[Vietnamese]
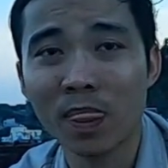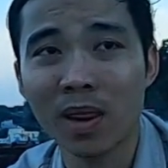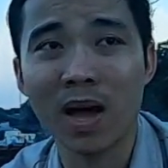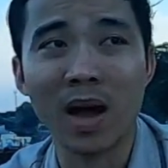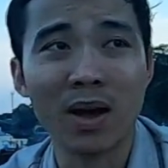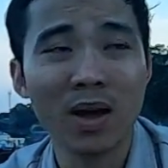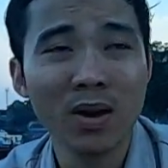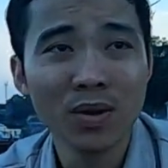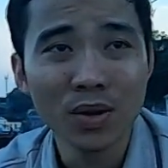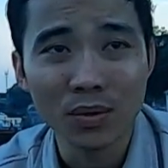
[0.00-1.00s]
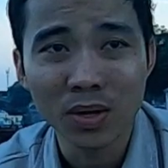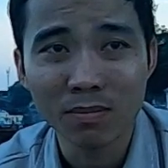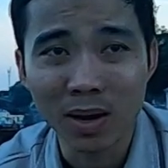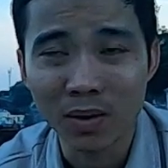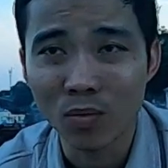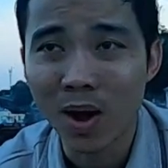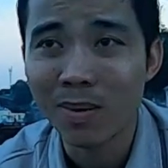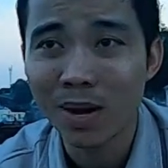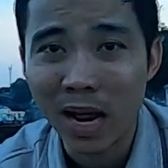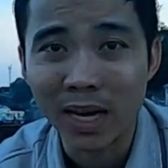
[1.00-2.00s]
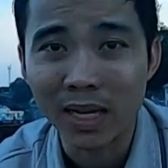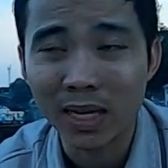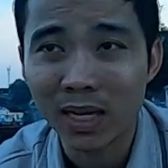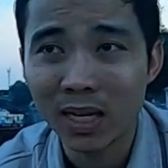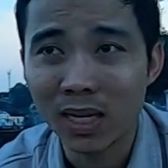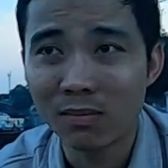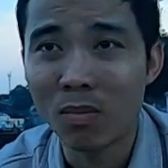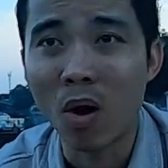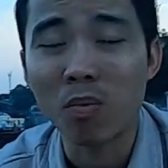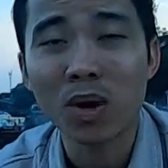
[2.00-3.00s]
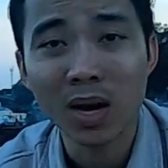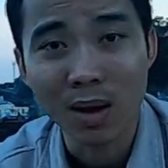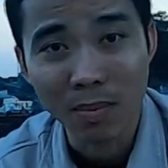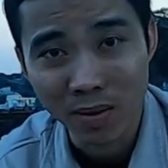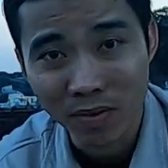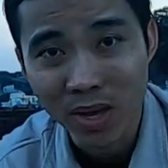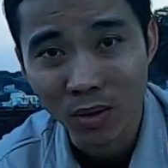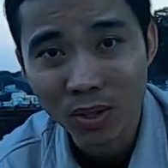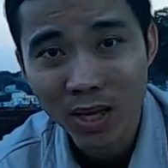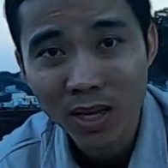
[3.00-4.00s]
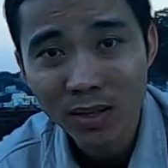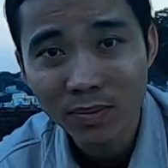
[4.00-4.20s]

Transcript: là ví dụ như mình qua bên này một á, là mình phải giỏi tiếng